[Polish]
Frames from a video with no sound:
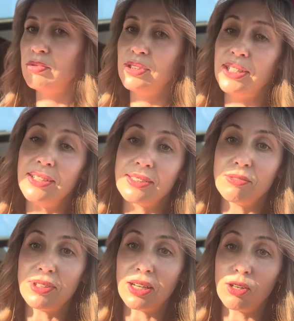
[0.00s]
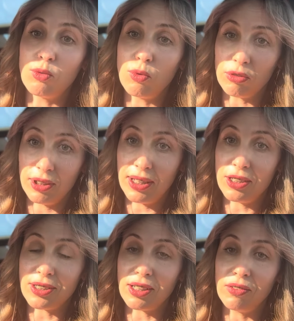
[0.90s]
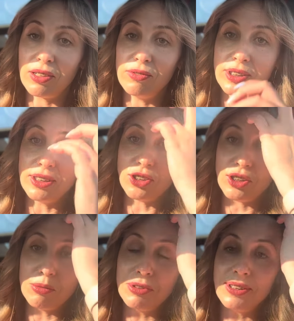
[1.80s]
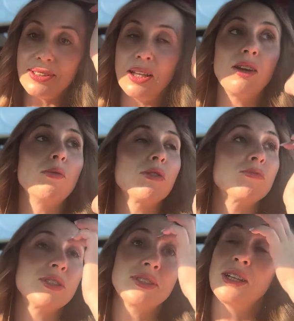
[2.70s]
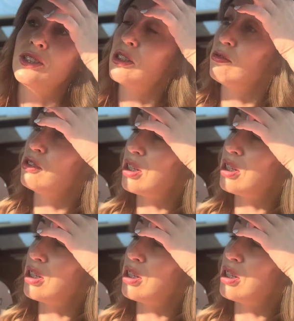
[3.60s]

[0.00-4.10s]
ja jestem tak głodna, że za chwilę wyjdę z siebie i stanę obok. Muszę znaleźć jakąś